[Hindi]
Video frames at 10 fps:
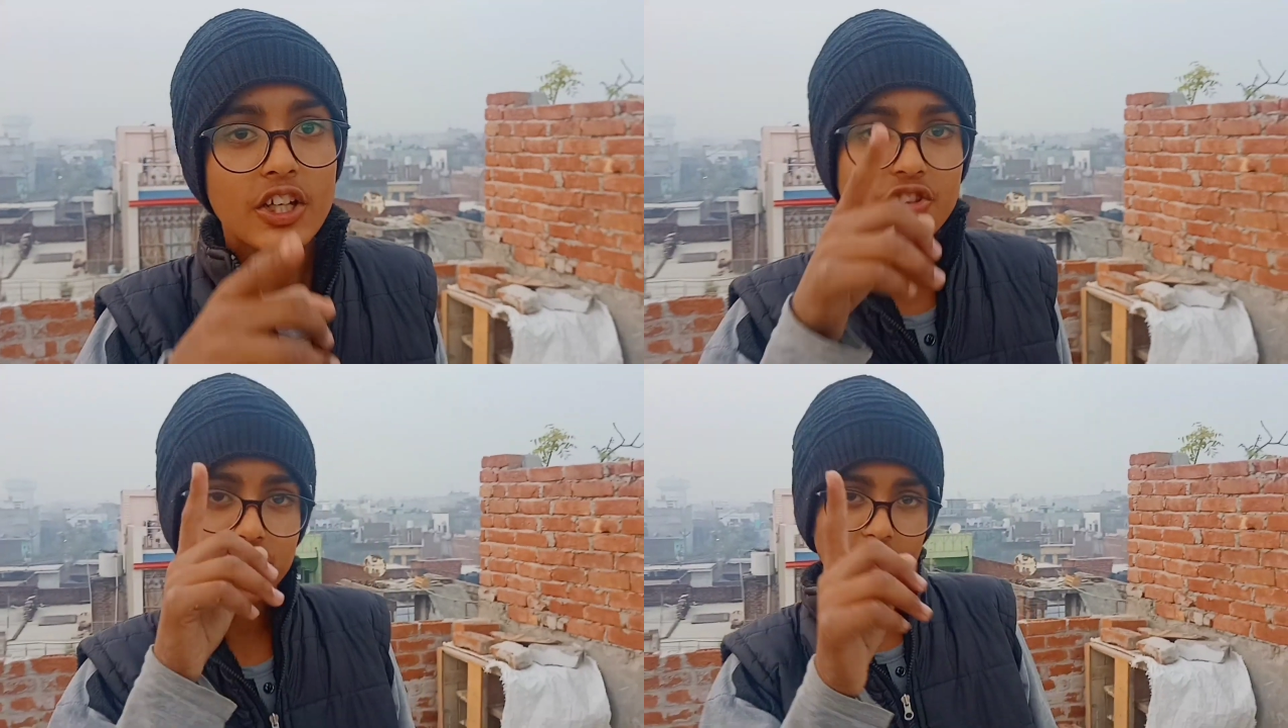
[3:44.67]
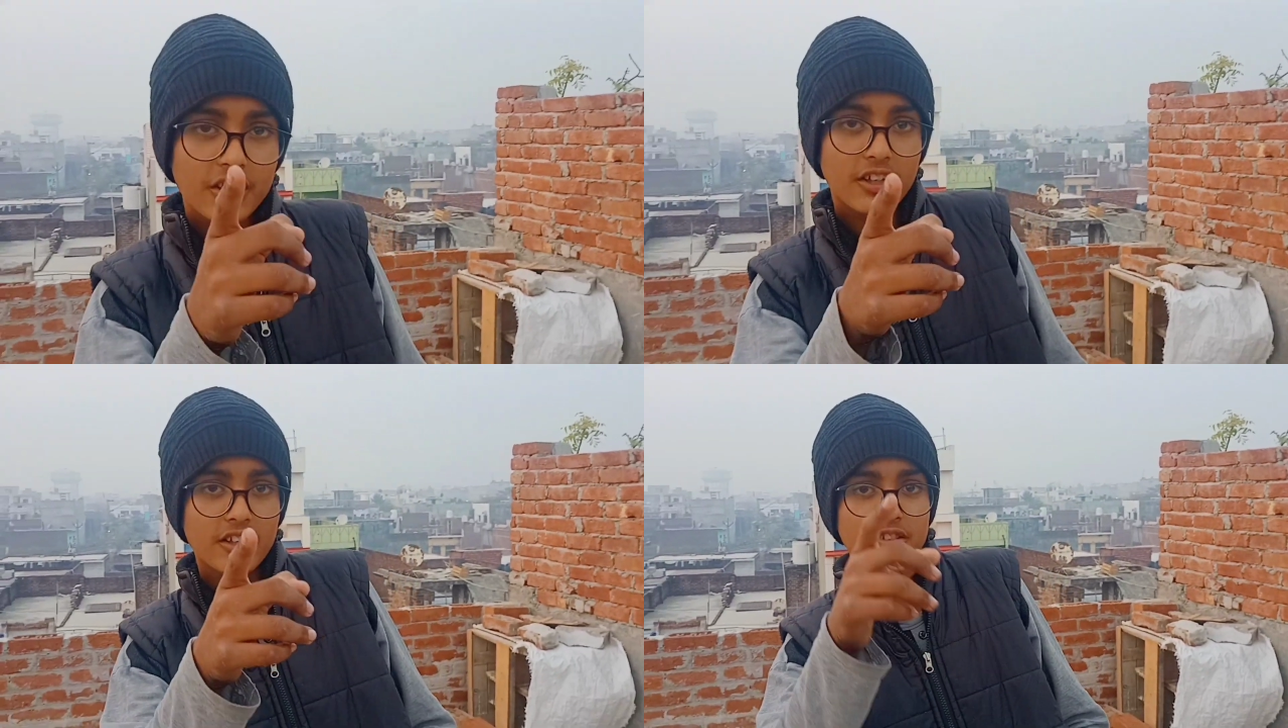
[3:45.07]
शेयर
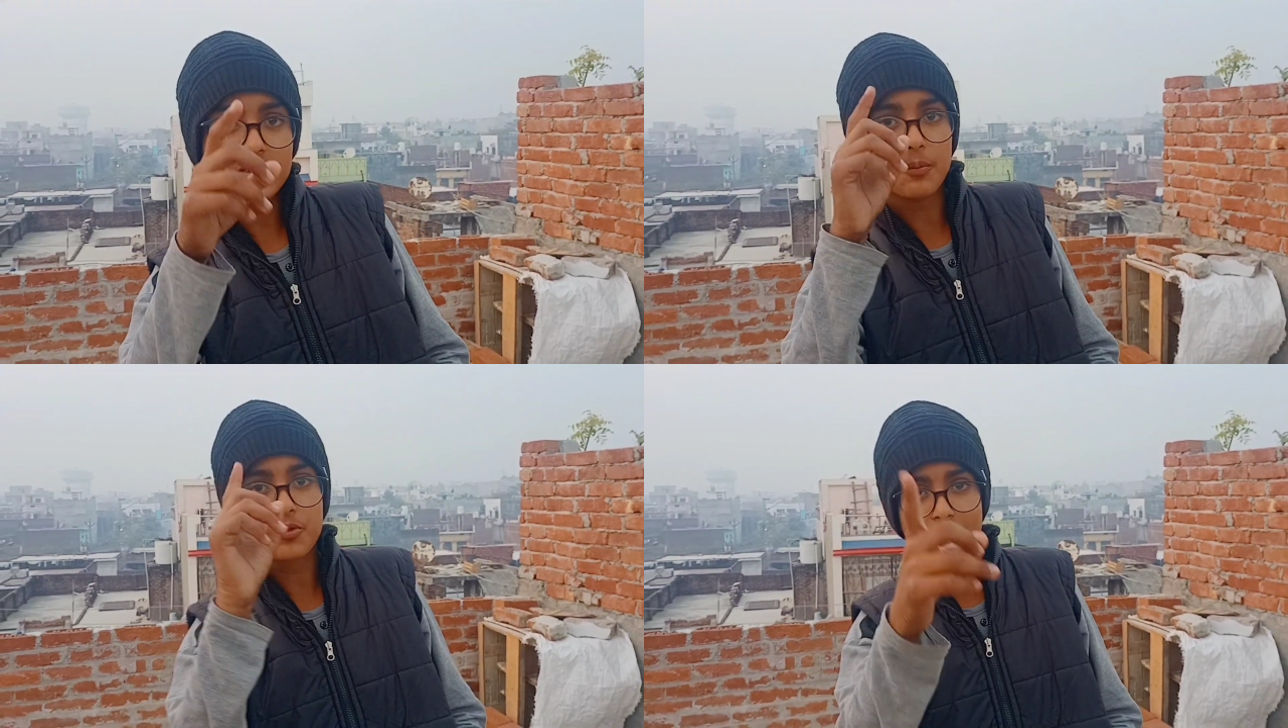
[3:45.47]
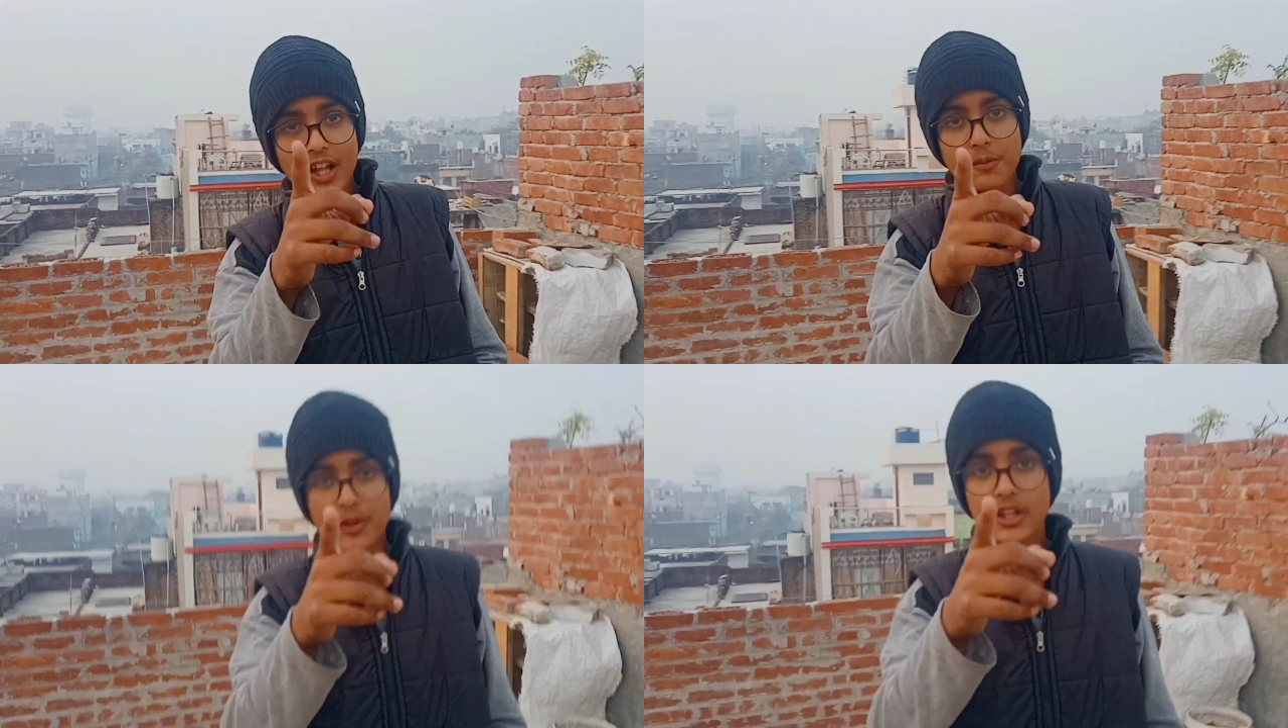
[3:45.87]
करिए सब्सक्राइब
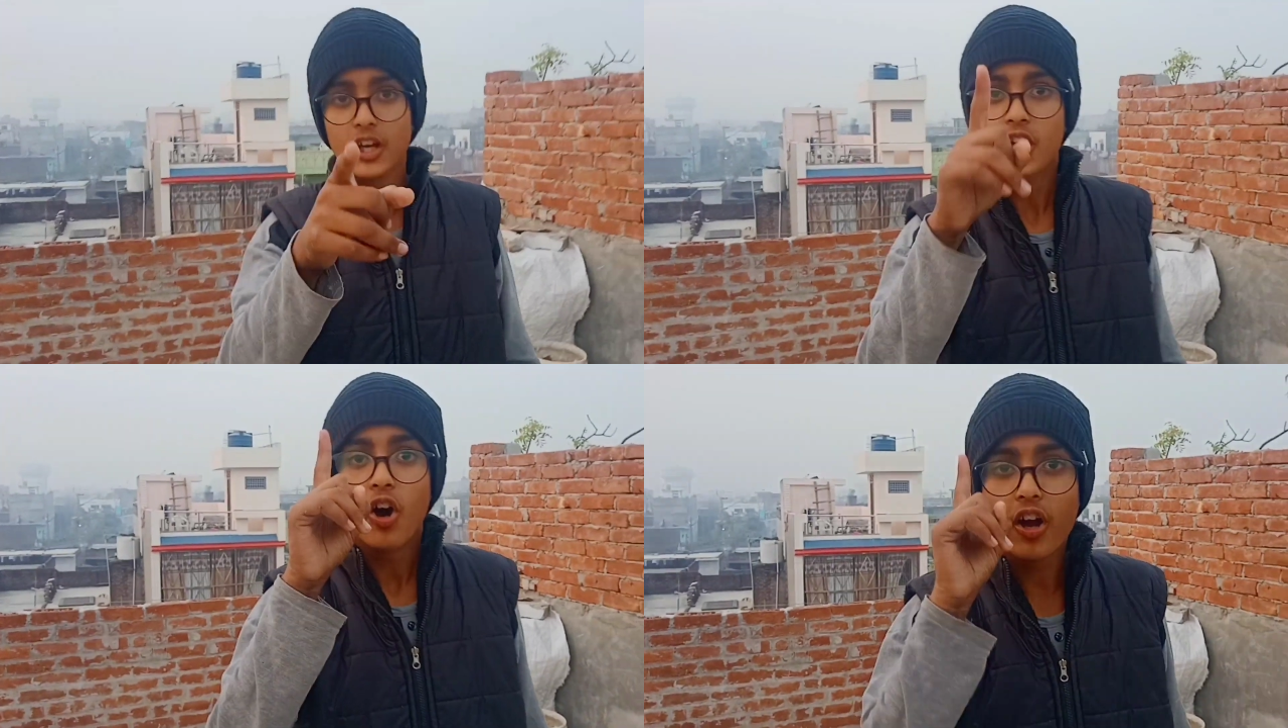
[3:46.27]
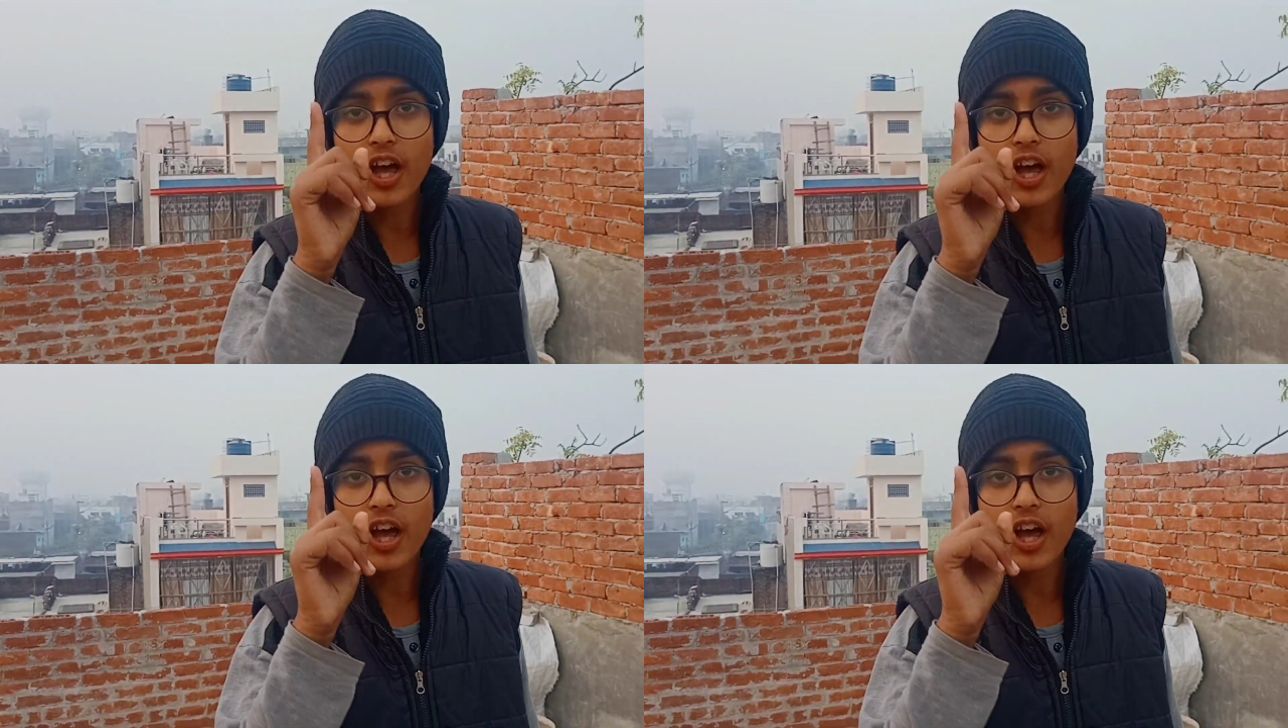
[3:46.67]
करिए और